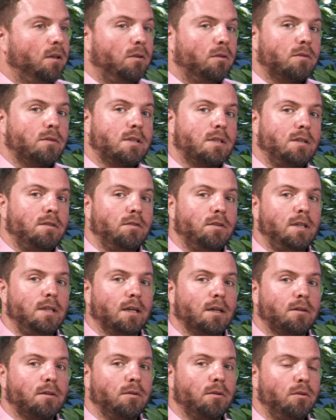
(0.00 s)
Donc ce qui veut
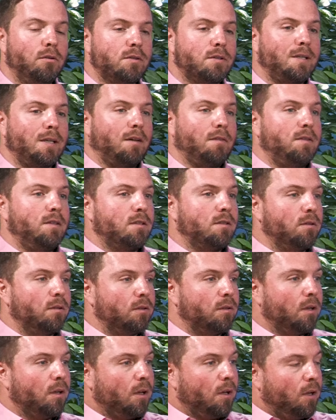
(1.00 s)
dire que le service
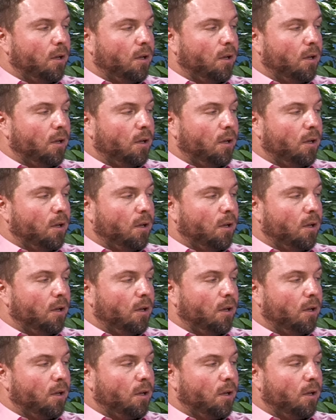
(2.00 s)
de,